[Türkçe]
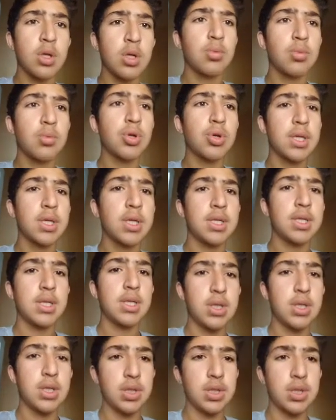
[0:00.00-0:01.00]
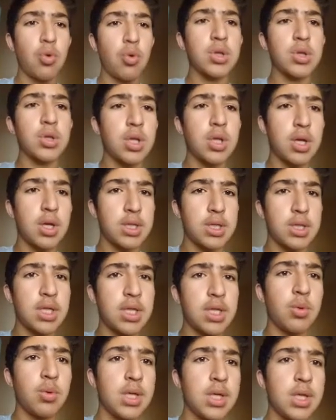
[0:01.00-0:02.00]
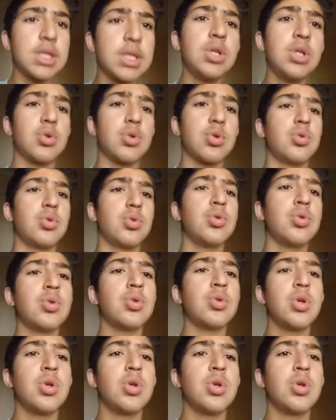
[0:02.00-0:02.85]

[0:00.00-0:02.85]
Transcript: burayı 10 e, tane şey vererek gidiyorsunuz.